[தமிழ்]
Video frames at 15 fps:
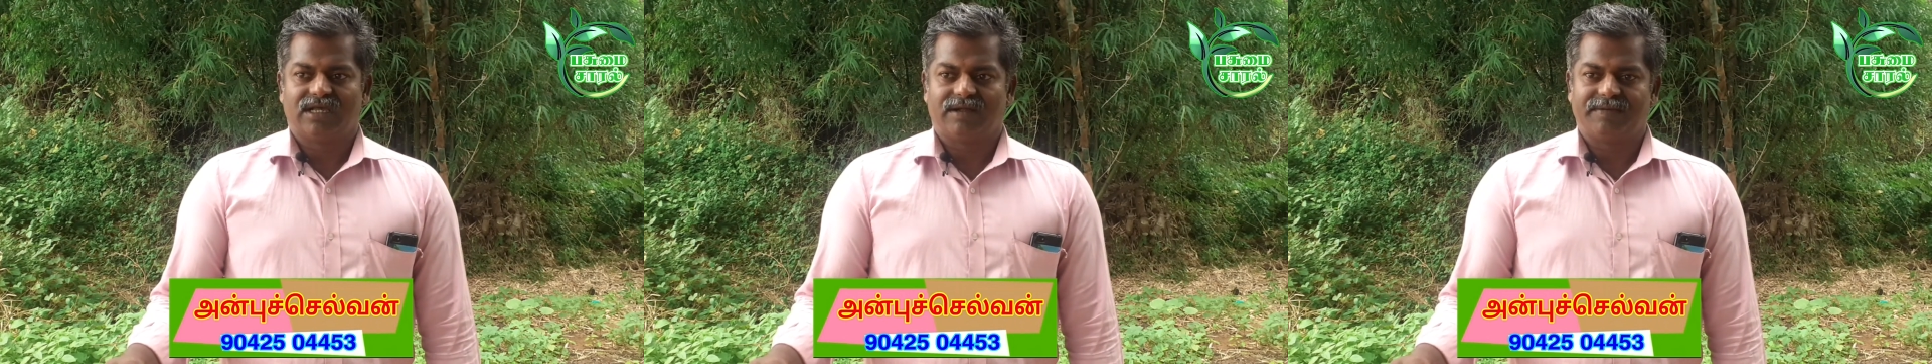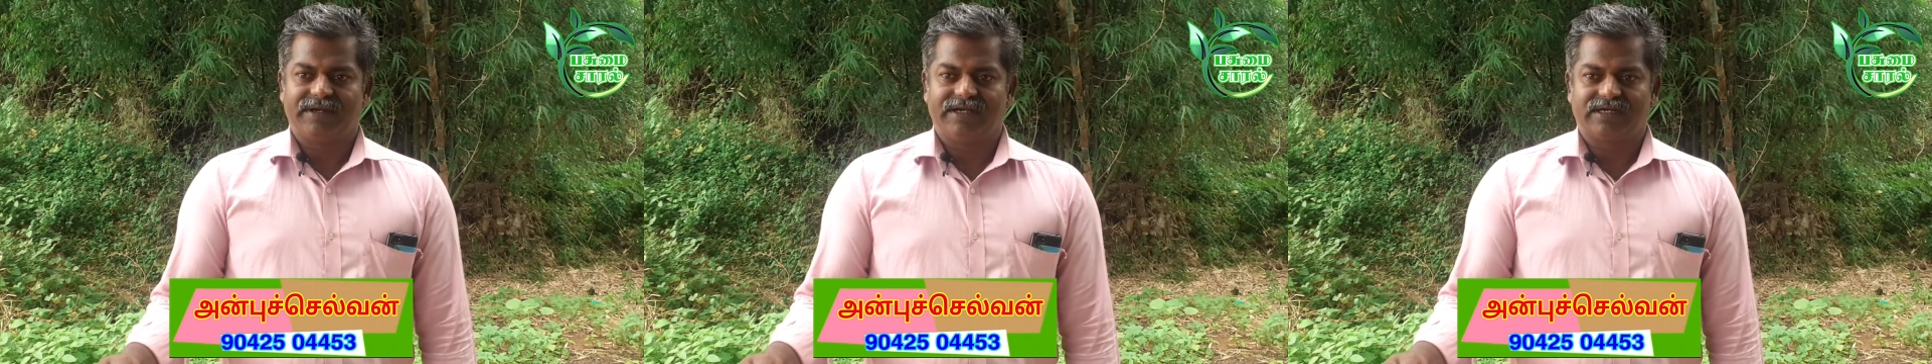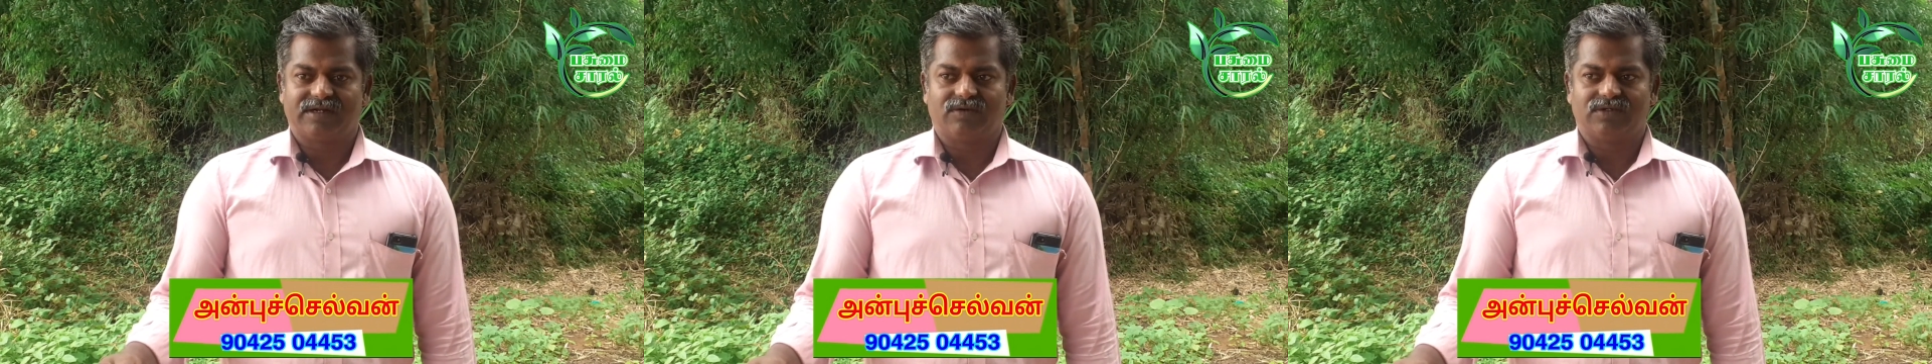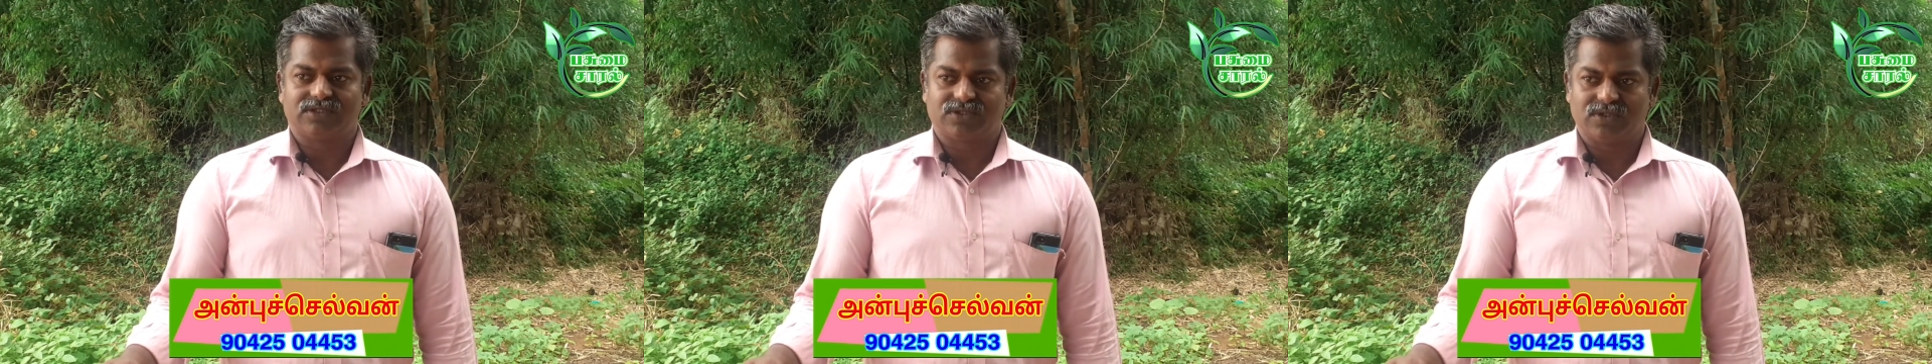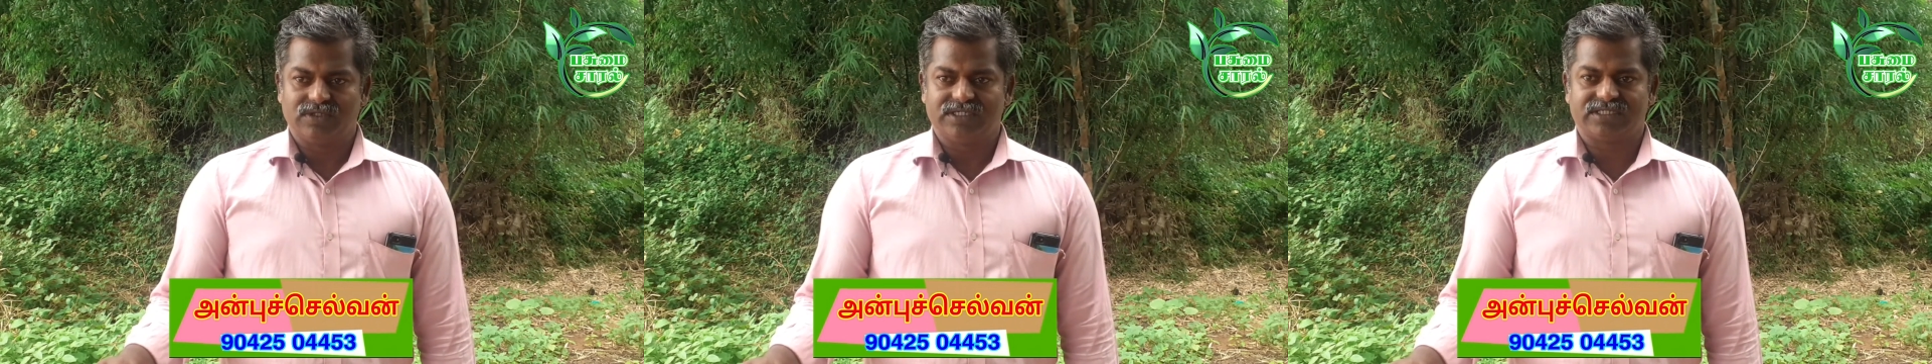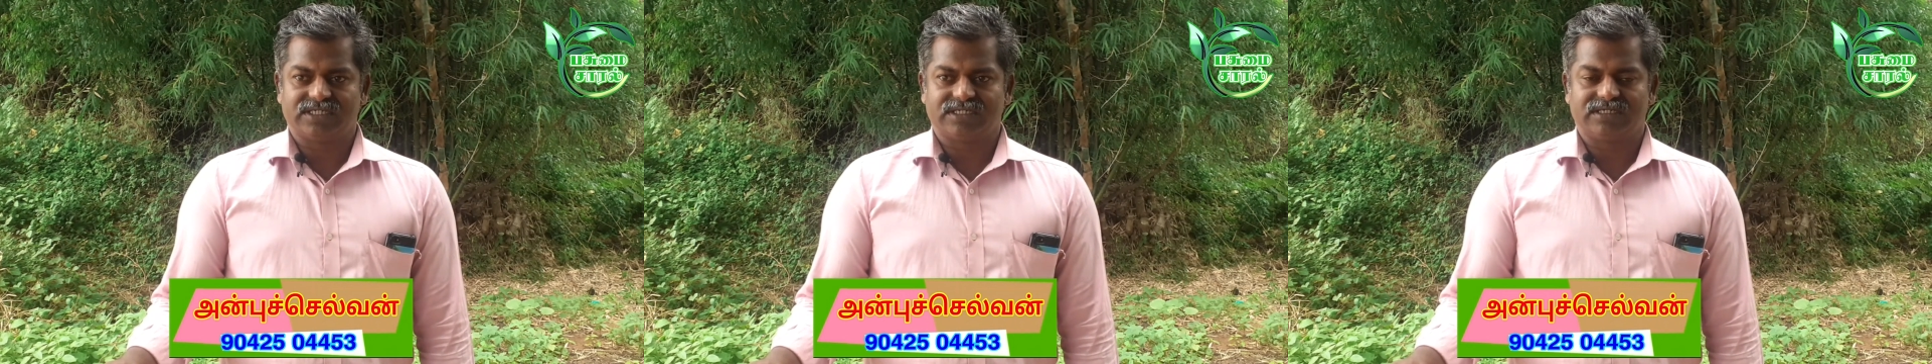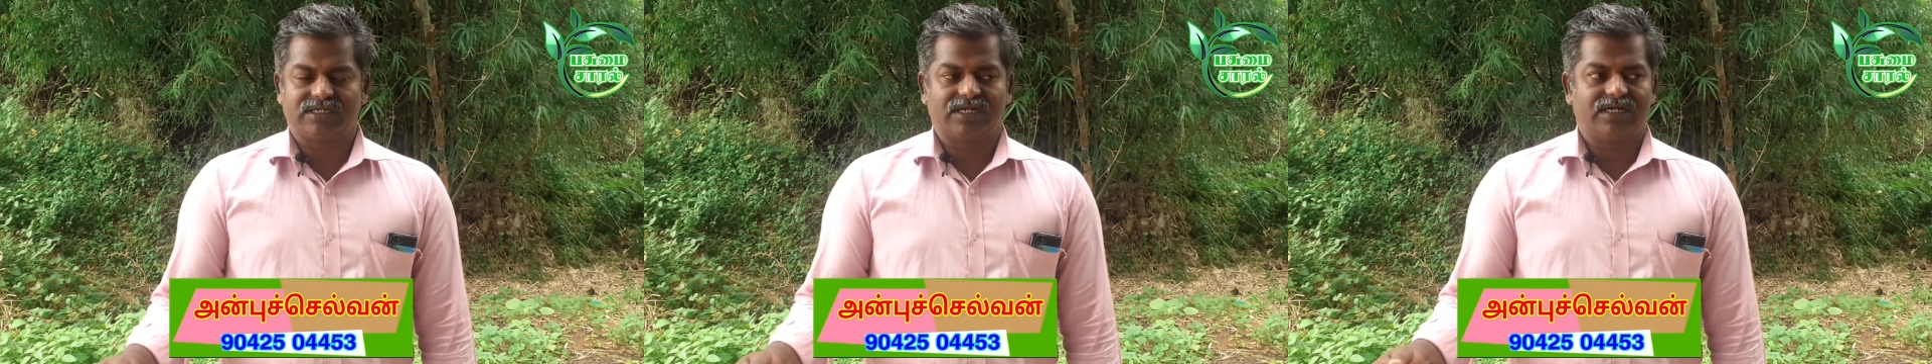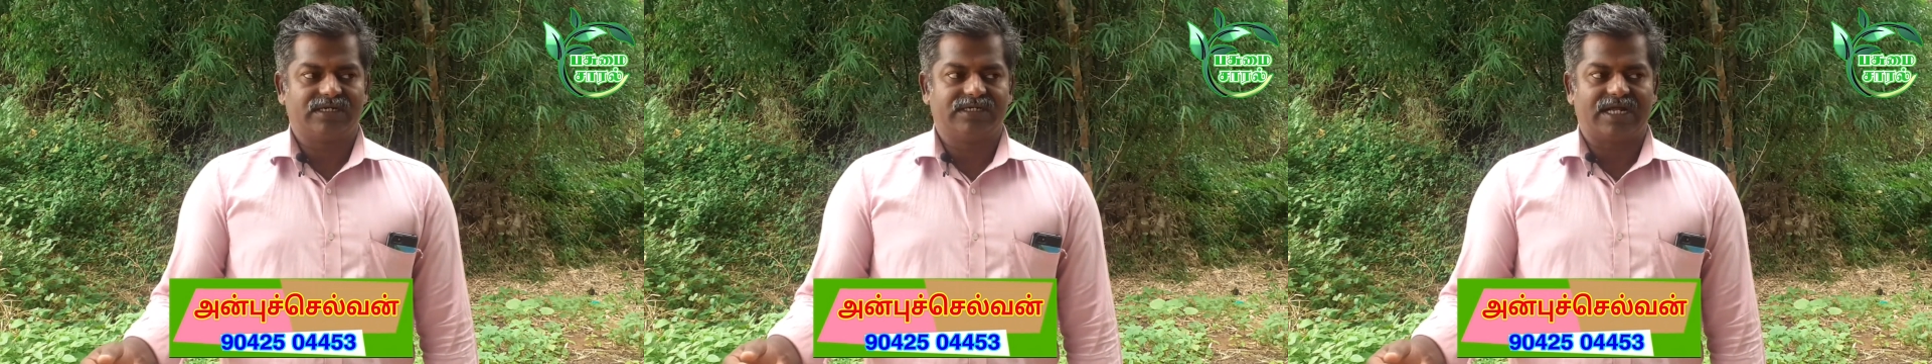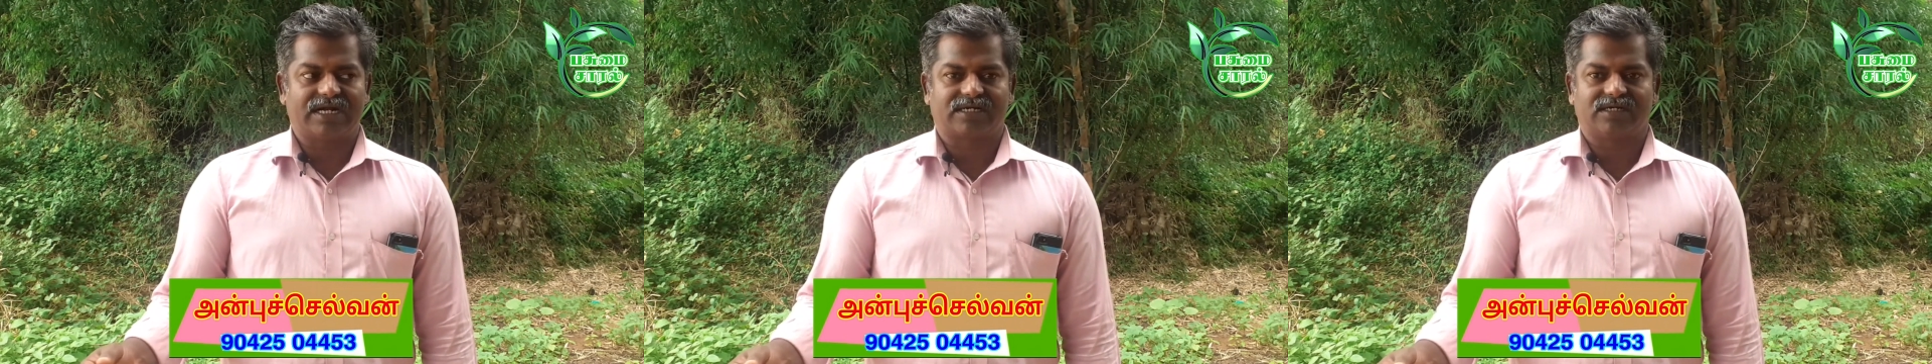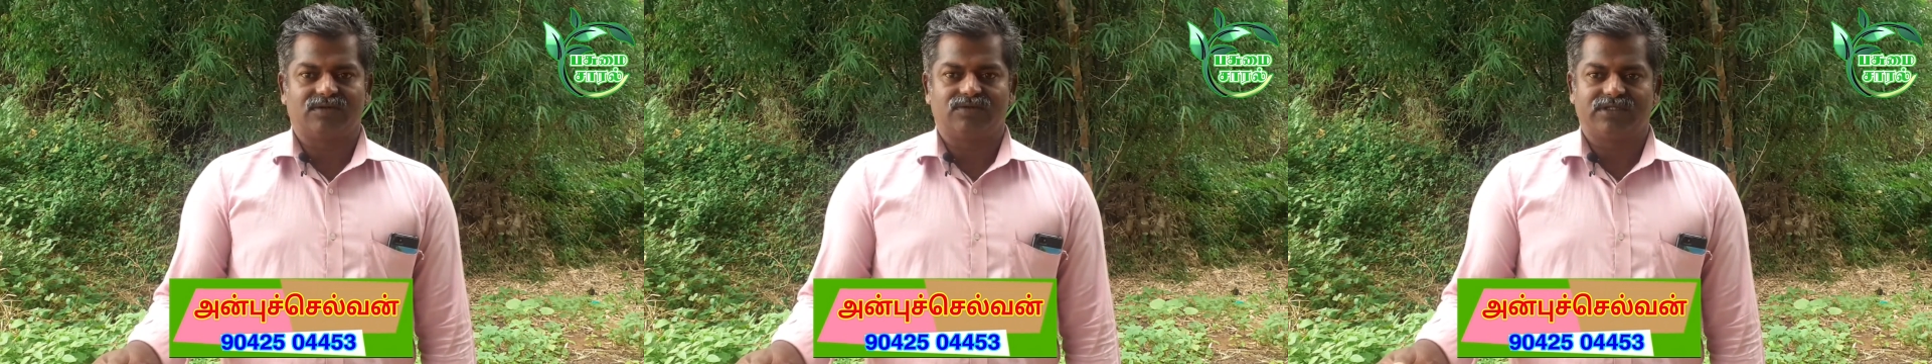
அப்படின்ற ஒரு சொல்யூஷன் டாக்டர்